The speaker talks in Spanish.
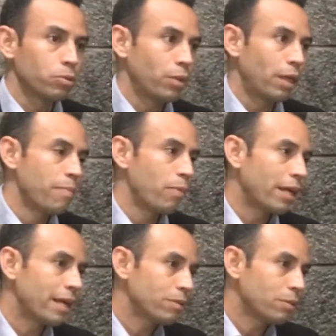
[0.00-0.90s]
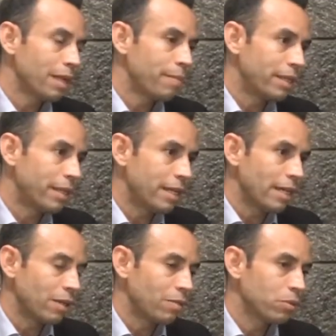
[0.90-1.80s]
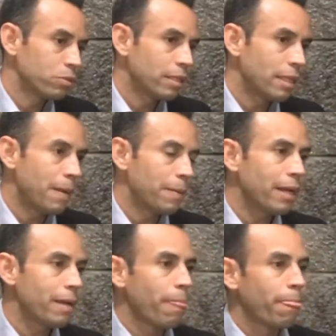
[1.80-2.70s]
Por ejemplo, el caso de la minería del cual usted habla,